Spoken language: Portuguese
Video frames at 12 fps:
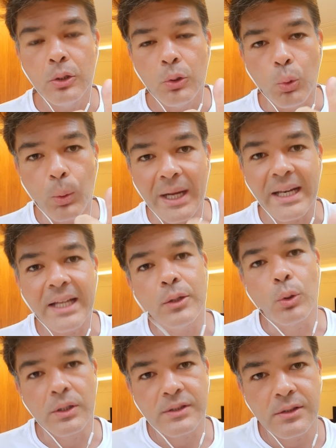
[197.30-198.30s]
o
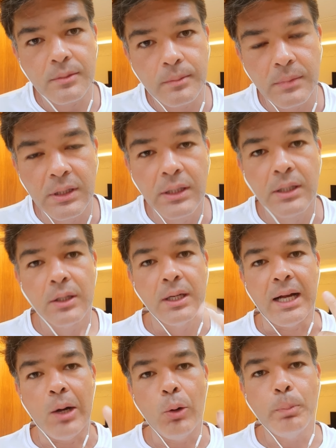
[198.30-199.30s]
Araiose,
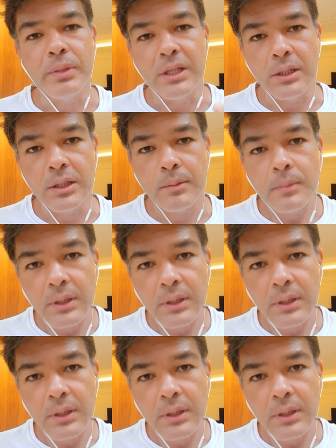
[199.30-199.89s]
Alpine,